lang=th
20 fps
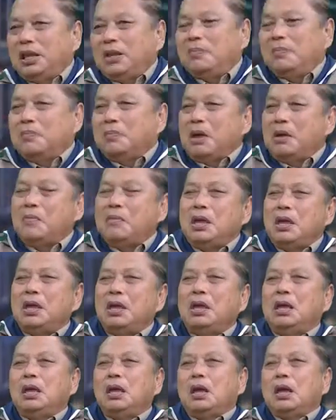ทีไม่มี
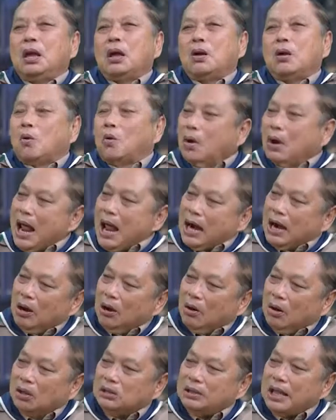โกดัง
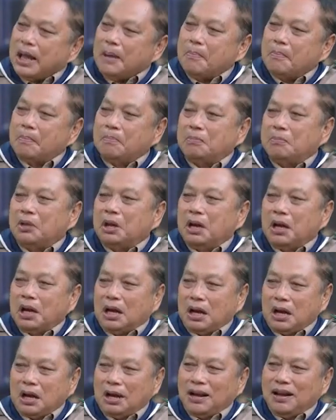เขาก็เต็มนะ
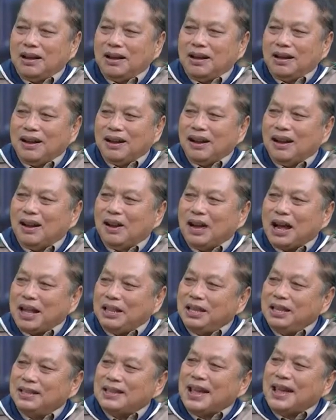ฮะแล้วใคร
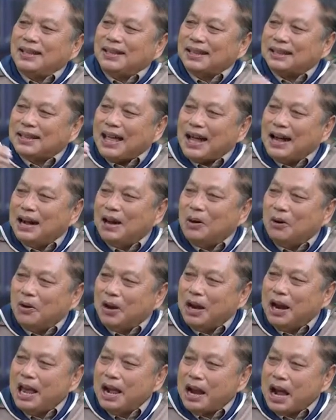ที่จ่ายสตังค์เขา
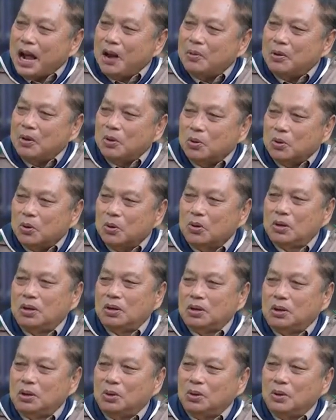ก็ได้เข้าไปอยู่
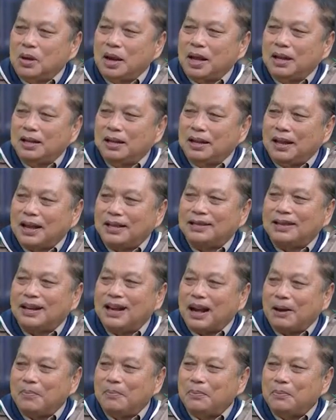อยู่ในในส
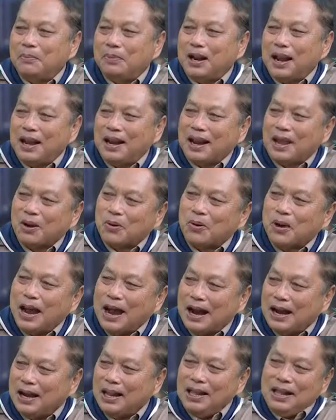นามในในโก
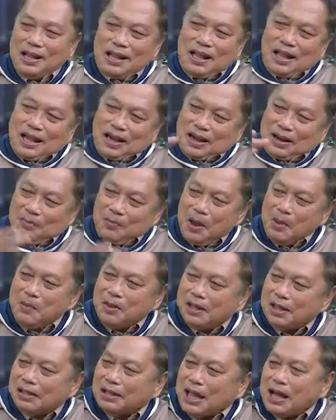ดัง ไม่
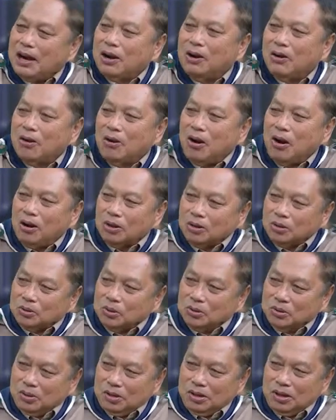มีสตังค์ก็กองอยู่
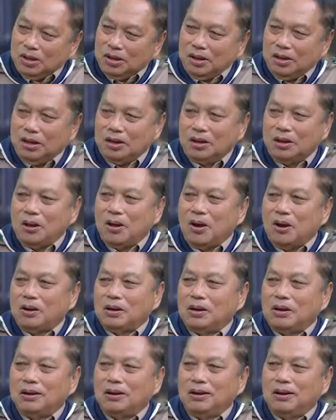นอก
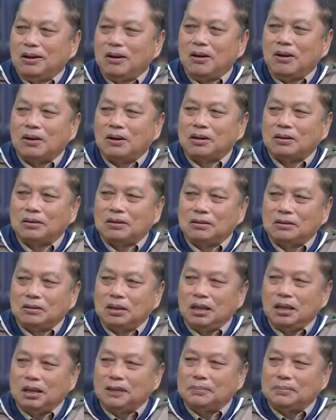คือมี